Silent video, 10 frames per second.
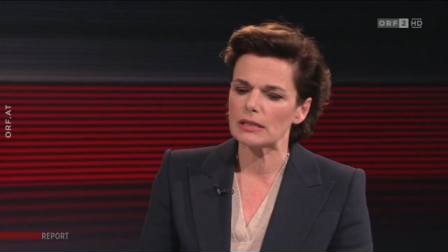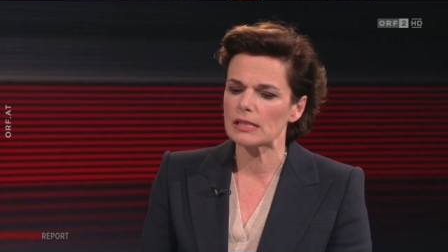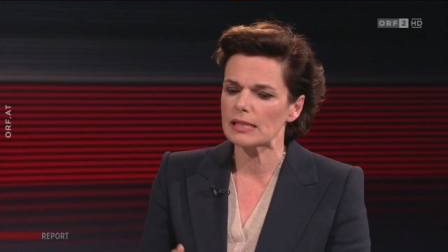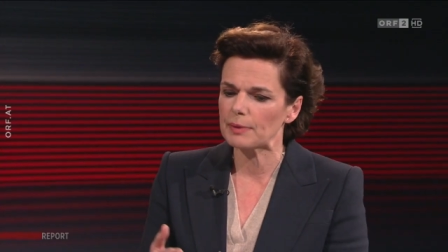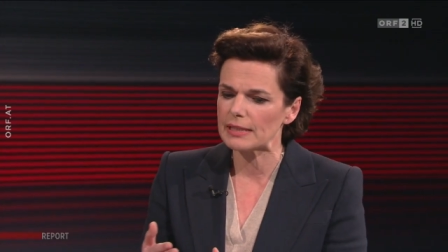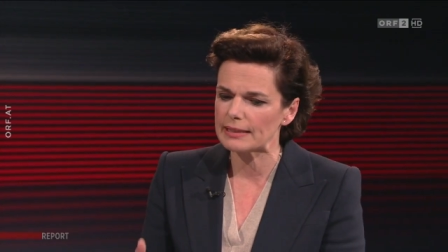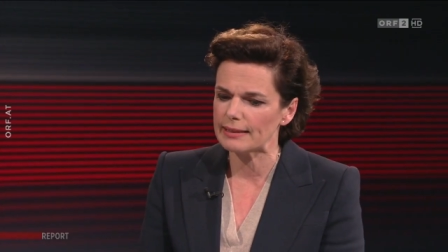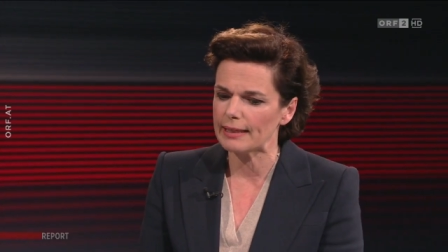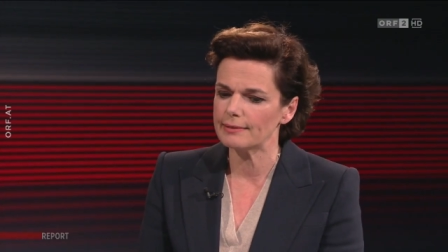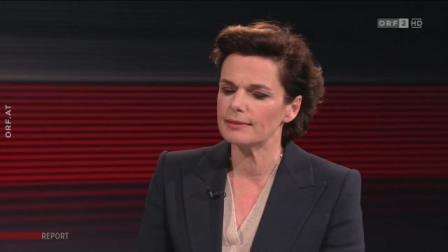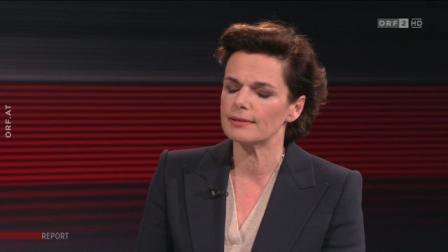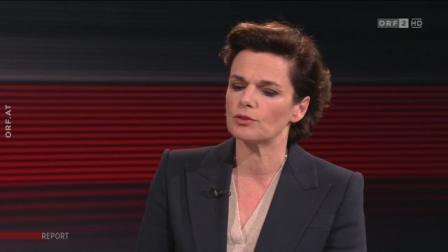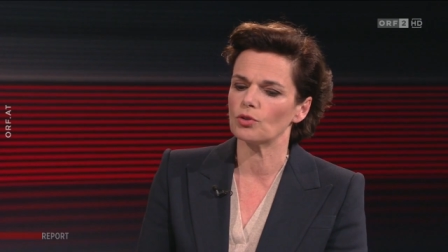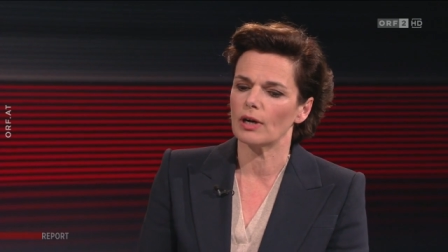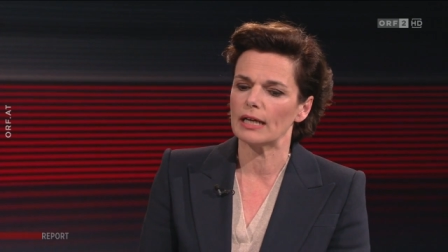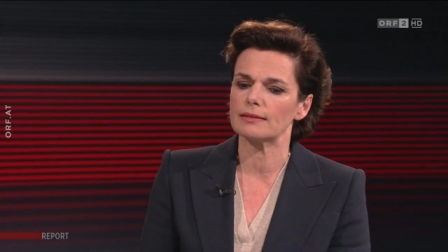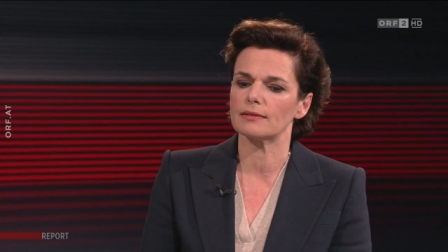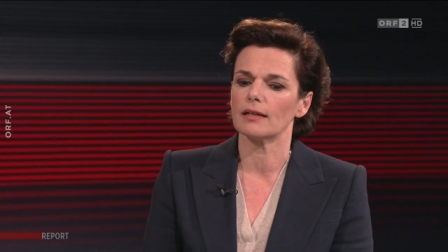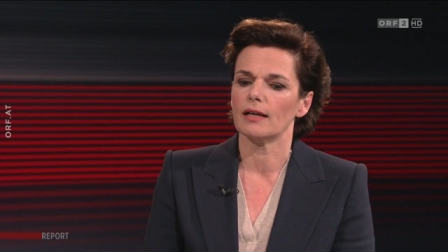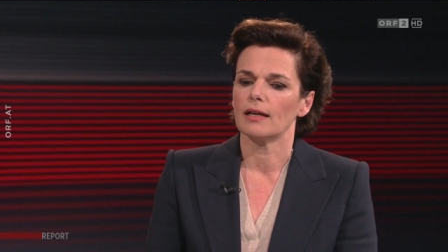dass der Präsident dort